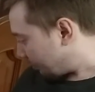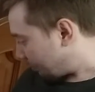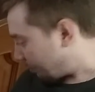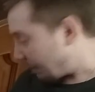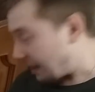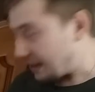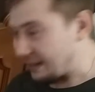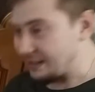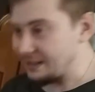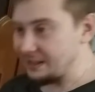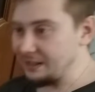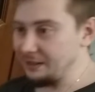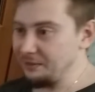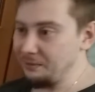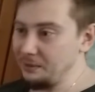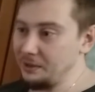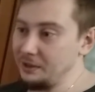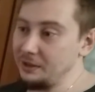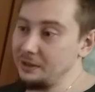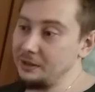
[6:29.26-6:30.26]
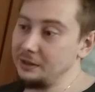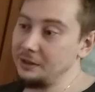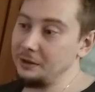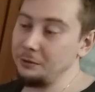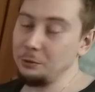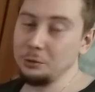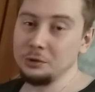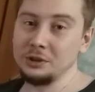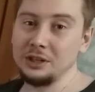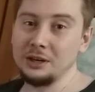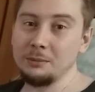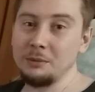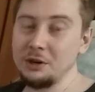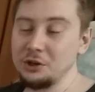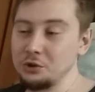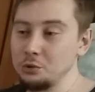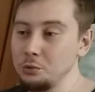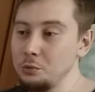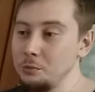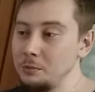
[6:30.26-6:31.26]
пальцы его э,
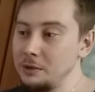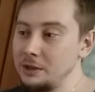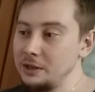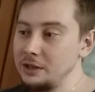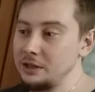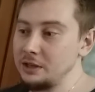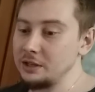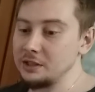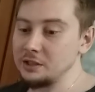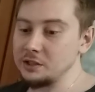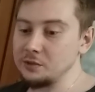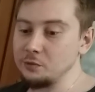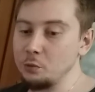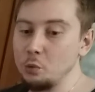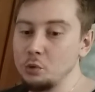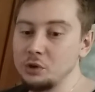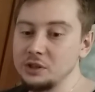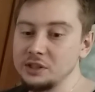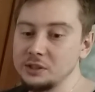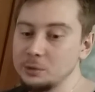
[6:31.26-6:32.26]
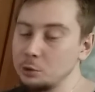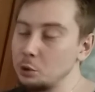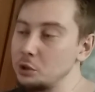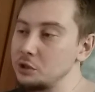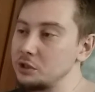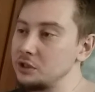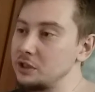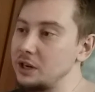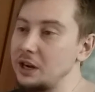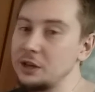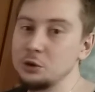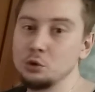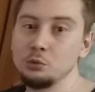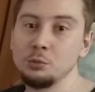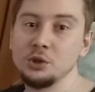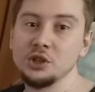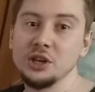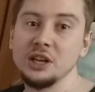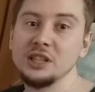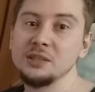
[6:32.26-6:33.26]
торможу, звук сразу
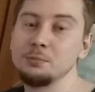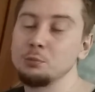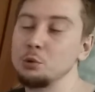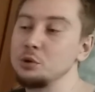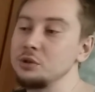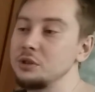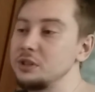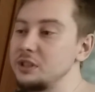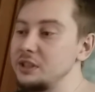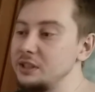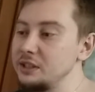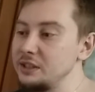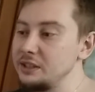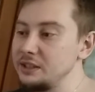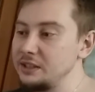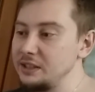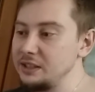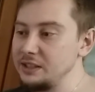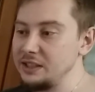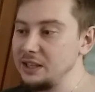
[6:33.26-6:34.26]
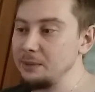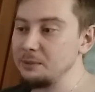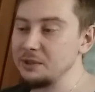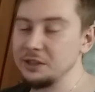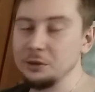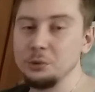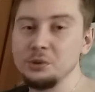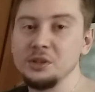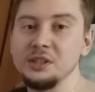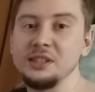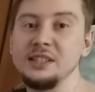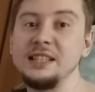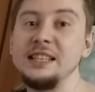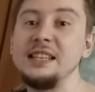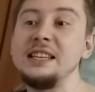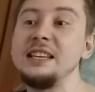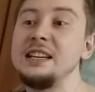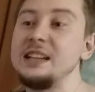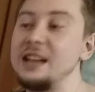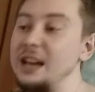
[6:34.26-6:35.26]
уменьшается, просто система становится
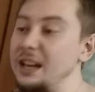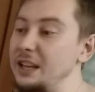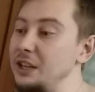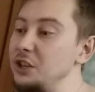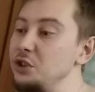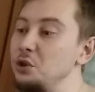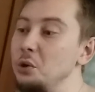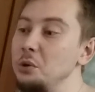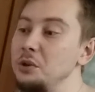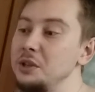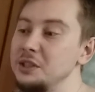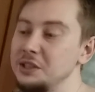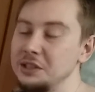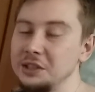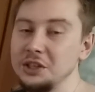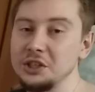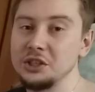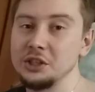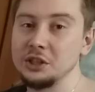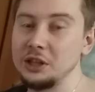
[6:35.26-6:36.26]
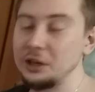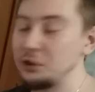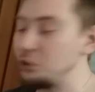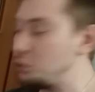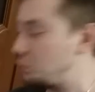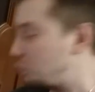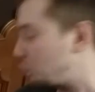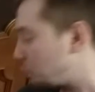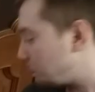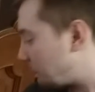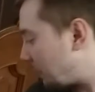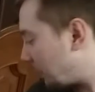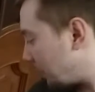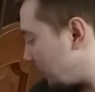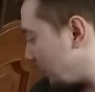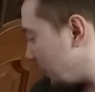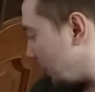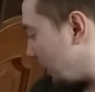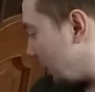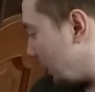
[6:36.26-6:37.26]
тихо, ничего не слышно, так чуть-чуть
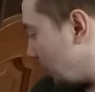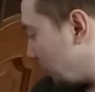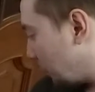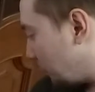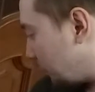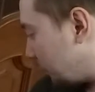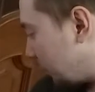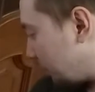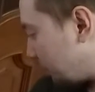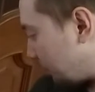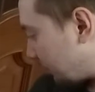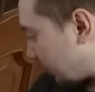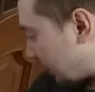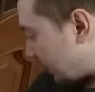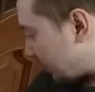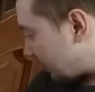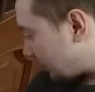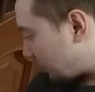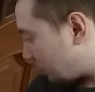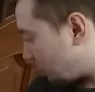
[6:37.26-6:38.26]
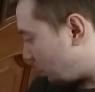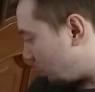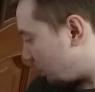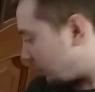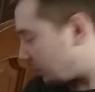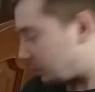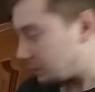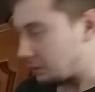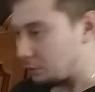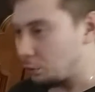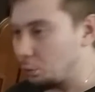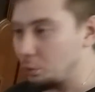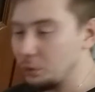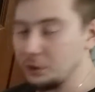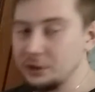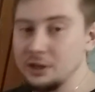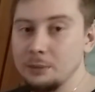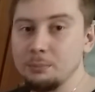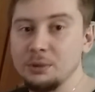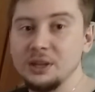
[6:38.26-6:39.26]
гудит кулер,
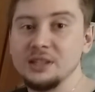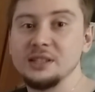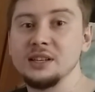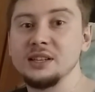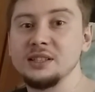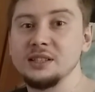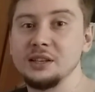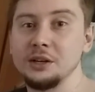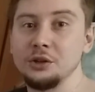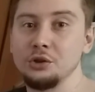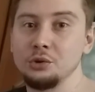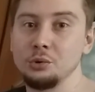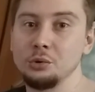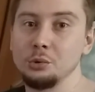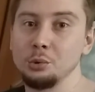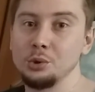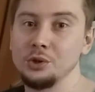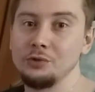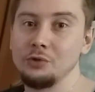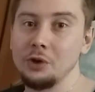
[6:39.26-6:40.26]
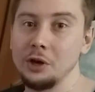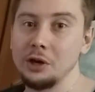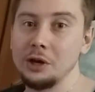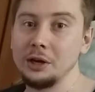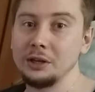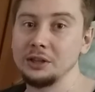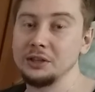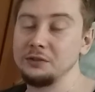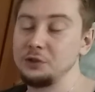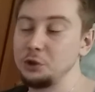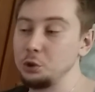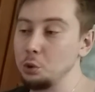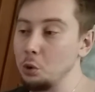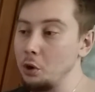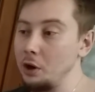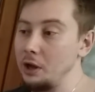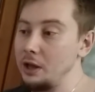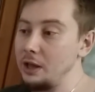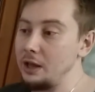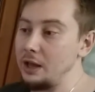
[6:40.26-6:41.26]
кулер на процессоре, чуть-чуть гудит VR-карта,
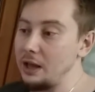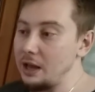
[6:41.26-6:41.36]
все.